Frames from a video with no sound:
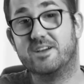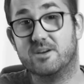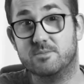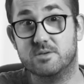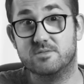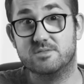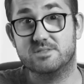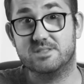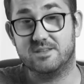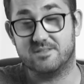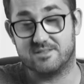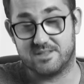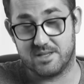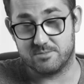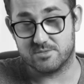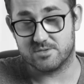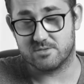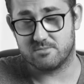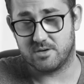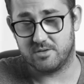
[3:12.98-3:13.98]
com meu vizinho,
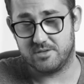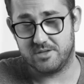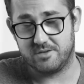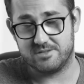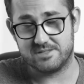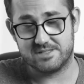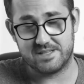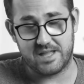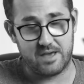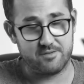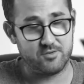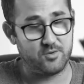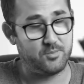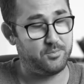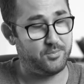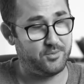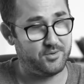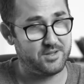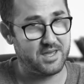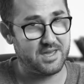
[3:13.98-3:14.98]
temos uma união estável,
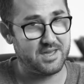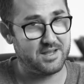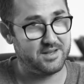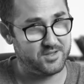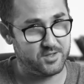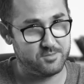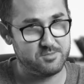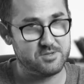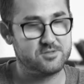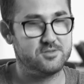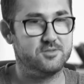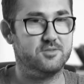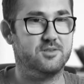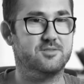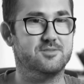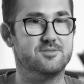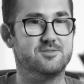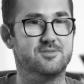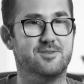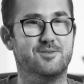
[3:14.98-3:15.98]
porém ele não me ajudou a
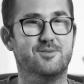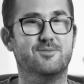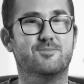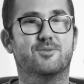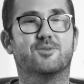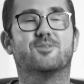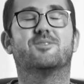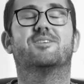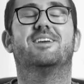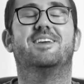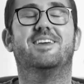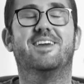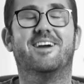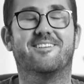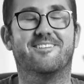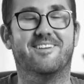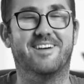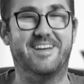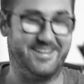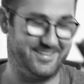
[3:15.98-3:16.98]
construir o muro. E
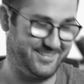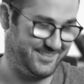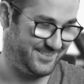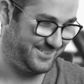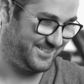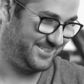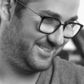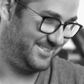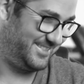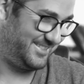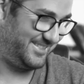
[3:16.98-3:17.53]
agora?